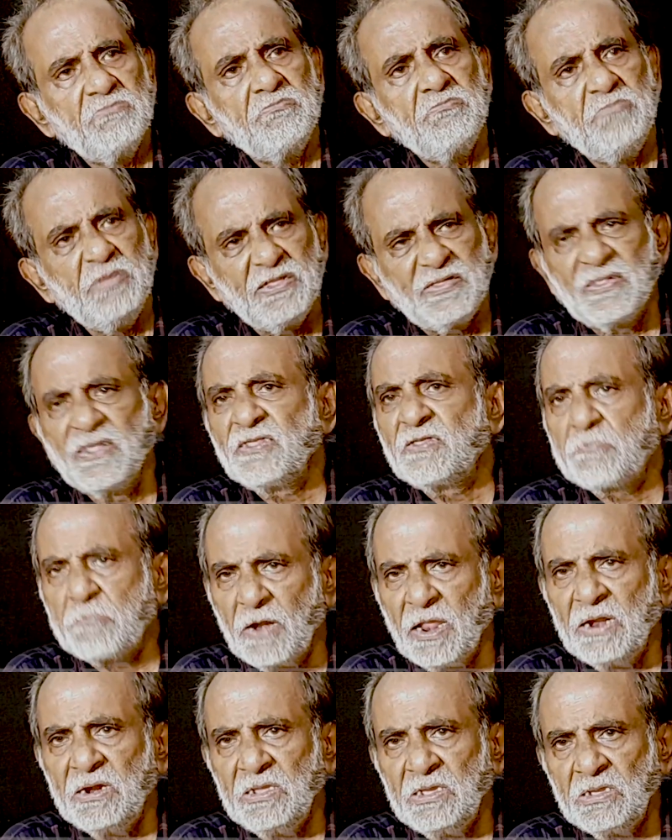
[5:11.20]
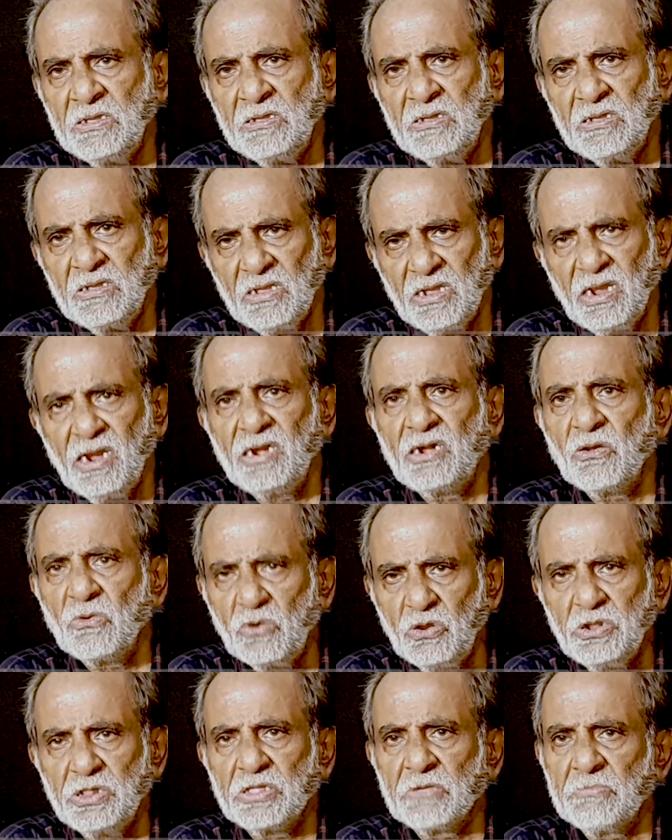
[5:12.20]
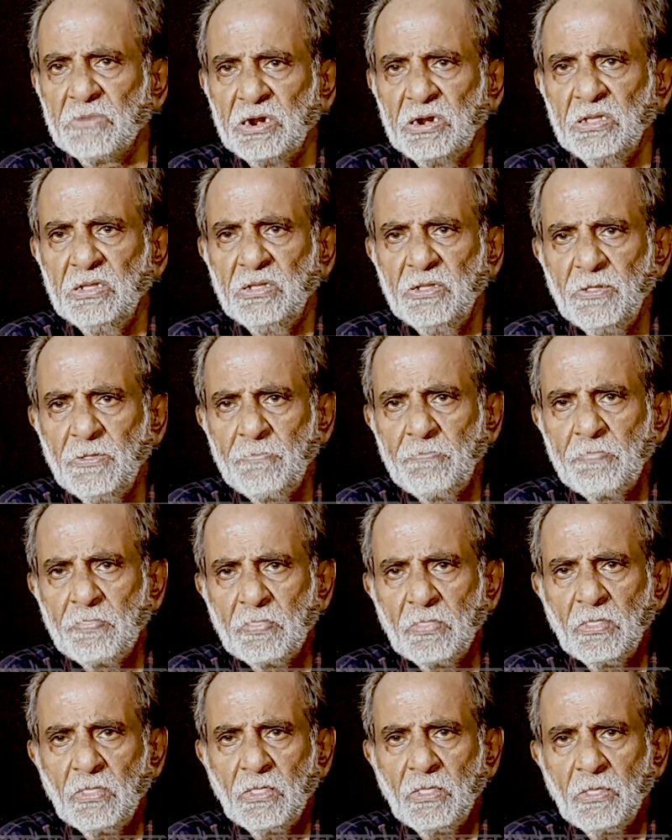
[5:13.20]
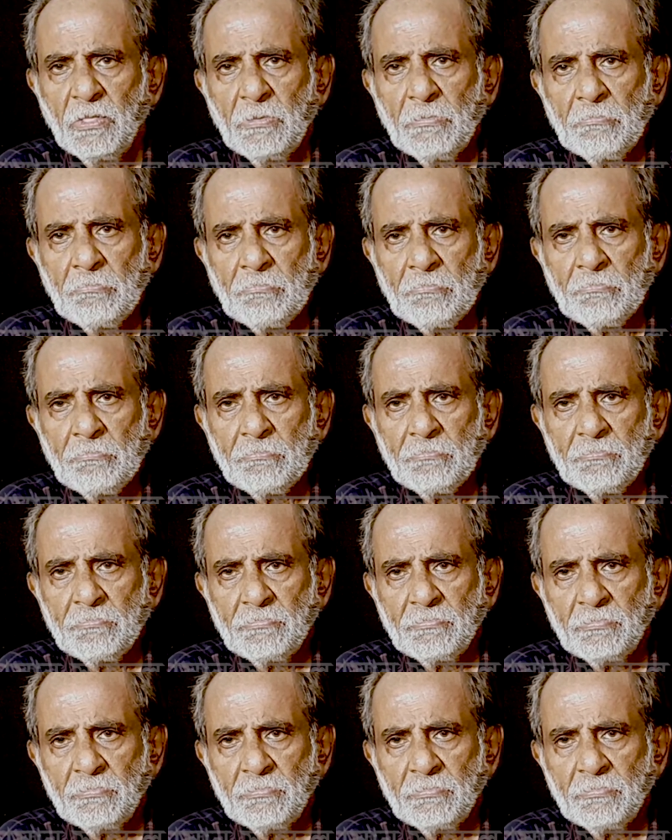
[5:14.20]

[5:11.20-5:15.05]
বিজনেস প্ল্যানিং এটাও হইতে পারে এটা কি আসলে চলচ্চিত্রের জন্য